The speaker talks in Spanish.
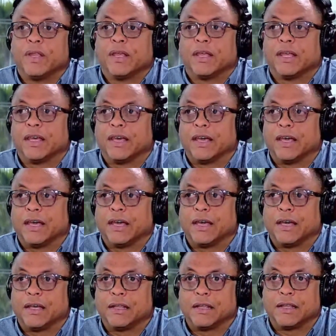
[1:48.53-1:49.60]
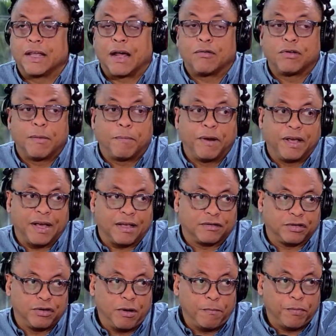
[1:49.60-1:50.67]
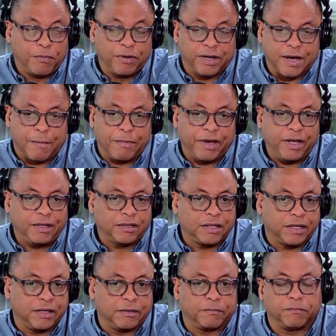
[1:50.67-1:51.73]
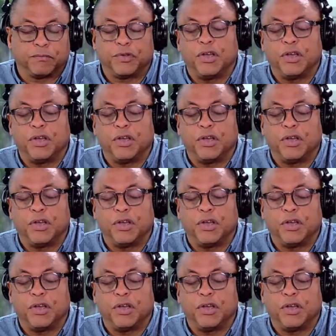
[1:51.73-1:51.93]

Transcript: eh, de dar una explicación públicamente.